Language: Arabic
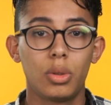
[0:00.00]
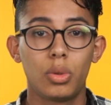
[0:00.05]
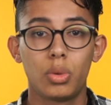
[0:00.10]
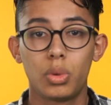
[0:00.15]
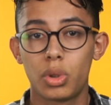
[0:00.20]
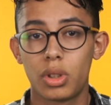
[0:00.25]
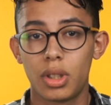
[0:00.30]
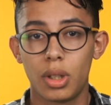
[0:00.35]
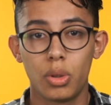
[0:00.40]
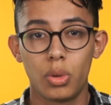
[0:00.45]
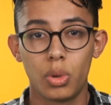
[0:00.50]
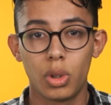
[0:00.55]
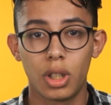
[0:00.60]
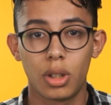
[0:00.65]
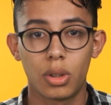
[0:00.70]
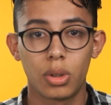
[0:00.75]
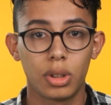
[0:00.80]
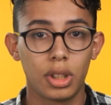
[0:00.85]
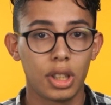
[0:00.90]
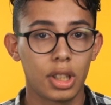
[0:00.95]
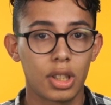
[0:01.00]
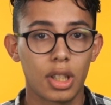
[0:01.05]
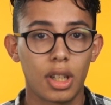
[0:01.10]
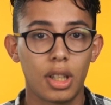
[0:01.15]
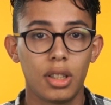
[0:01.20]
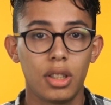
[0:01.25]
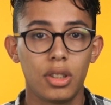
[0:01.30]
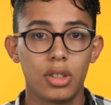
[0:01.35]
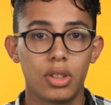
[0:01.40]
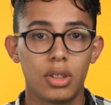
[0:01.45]
وش هو كودينغ
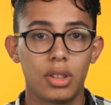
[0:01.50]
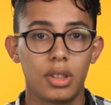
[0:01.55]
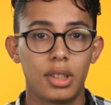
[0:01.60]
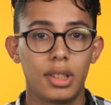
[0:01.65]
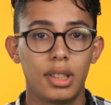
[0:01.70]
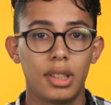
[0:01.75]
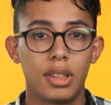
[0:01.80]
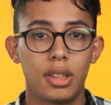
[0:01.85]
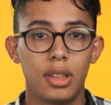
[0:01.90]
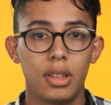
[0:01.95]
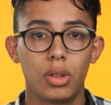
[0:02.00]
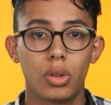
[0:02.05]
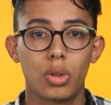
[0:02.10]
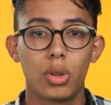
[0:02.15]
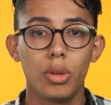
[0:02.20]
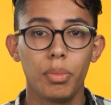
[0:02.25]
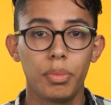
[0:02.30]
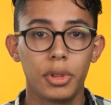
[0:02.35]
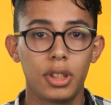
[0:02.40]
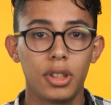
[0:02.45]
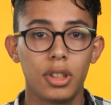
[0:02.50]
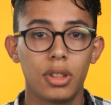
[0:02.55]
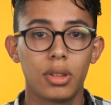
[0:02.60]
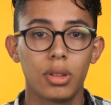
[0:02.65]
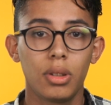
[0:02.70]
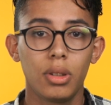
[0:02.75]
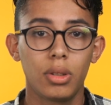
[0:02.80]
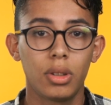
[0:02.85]
تشالنج سيتي اون كومبيتيسيون